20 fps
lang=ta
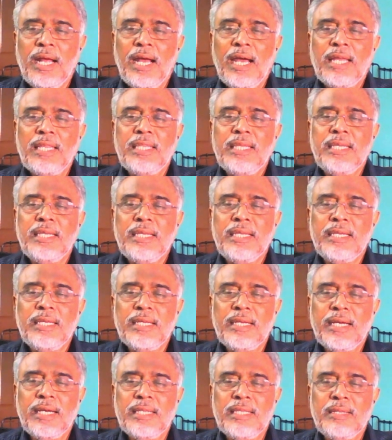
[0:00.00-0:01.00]
அது
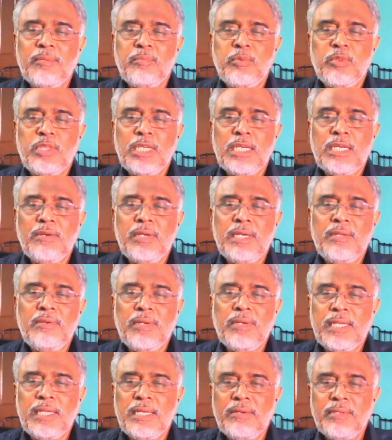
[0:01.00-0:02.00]
அந்த புத்தக
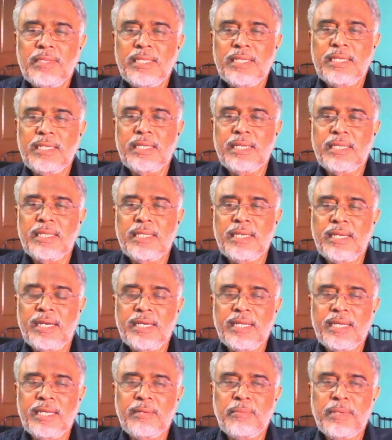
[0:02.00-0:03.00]
வடிவிலே வந்திருக்கிறது
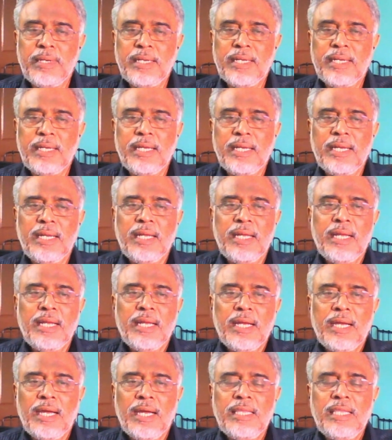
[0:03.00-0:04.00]
நாடகமாக
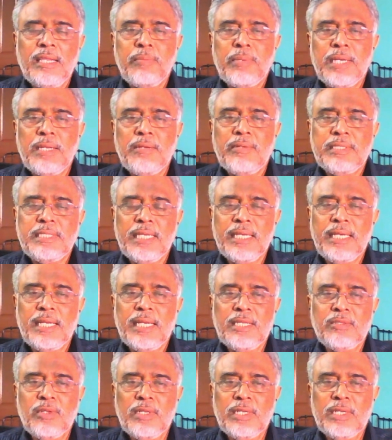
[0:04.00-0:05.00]
அதில் பல
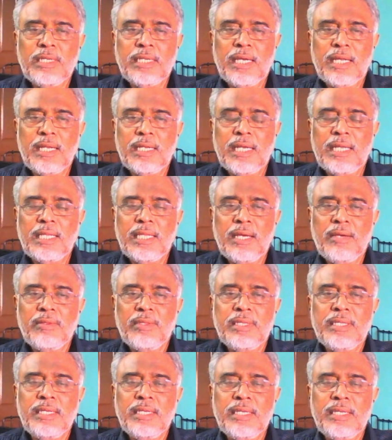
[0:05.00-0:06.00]
விஷயங்களை சொல்கிறார்கள்
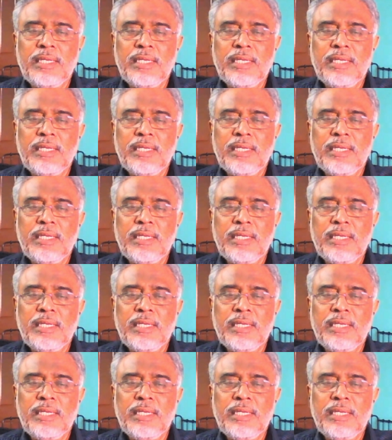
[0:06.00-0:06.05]
அதாவது